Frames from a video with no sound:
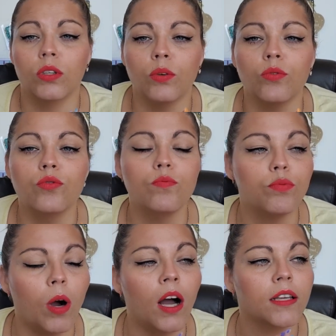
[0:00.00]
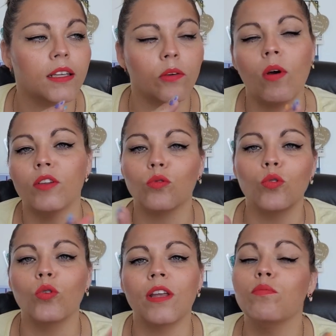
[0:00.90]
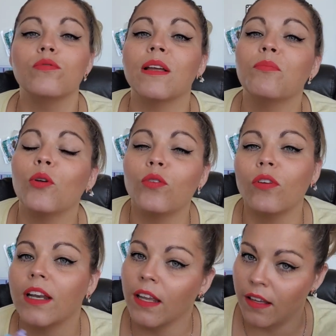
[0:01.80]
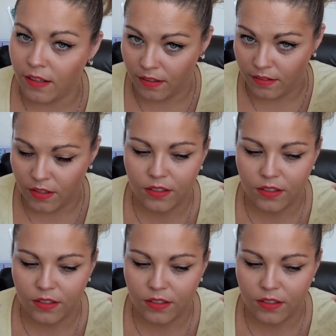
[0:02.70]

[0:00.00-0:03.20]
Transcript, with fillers: Ceux qui ont du poids, qui ont un tour de taille plus important que les...